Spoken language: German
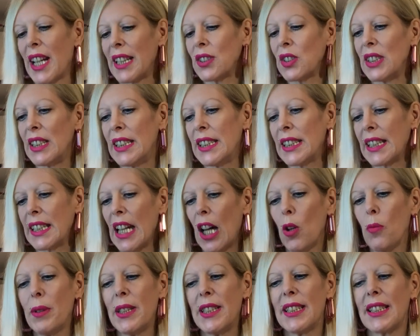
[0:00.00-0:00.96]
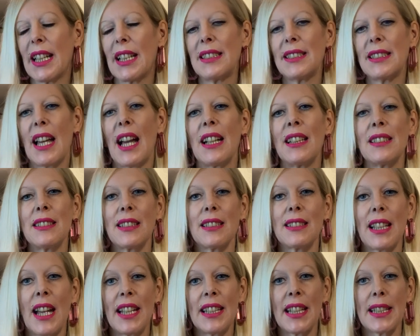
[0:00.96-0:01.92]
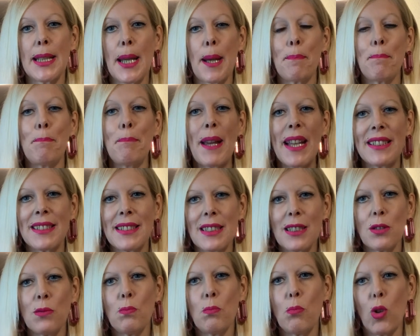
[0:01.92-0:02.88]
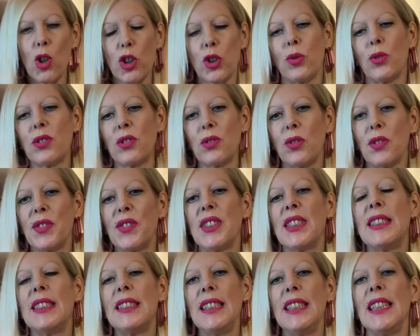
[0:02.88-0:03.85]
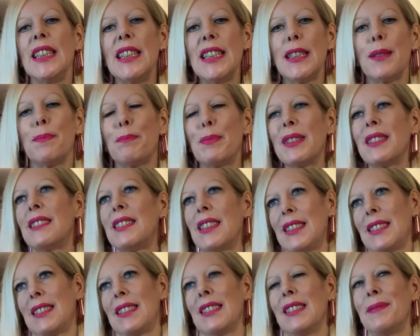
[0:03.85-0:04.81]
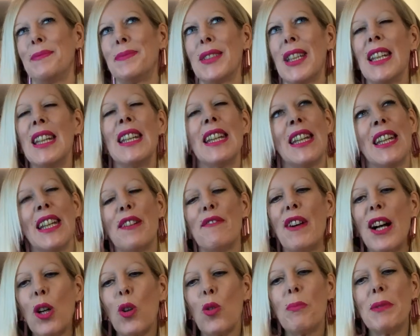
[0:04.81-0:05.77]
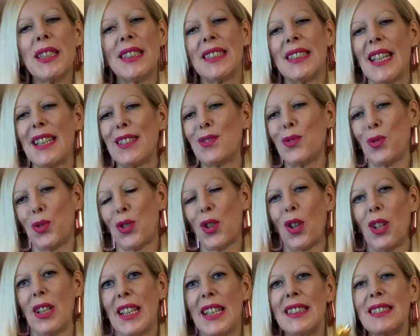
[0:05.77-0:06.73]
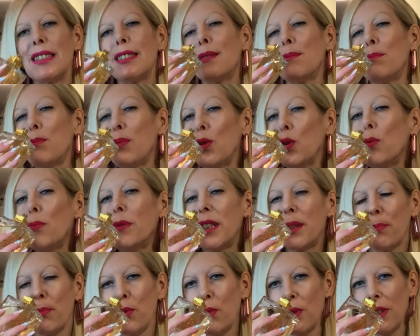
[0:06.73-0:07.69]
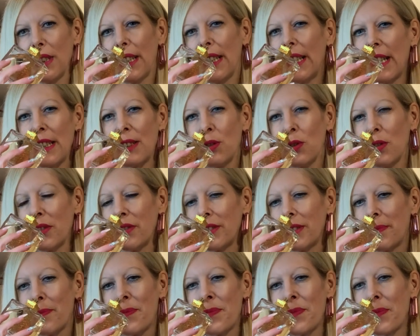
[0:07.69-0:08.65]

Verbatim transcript: Also ich glaube, ich kann sagen, es ist einer der besten Moschusdüfte, die ich besitze. Warum ist der so toll? Es ist ein blumig-pudriger Duft.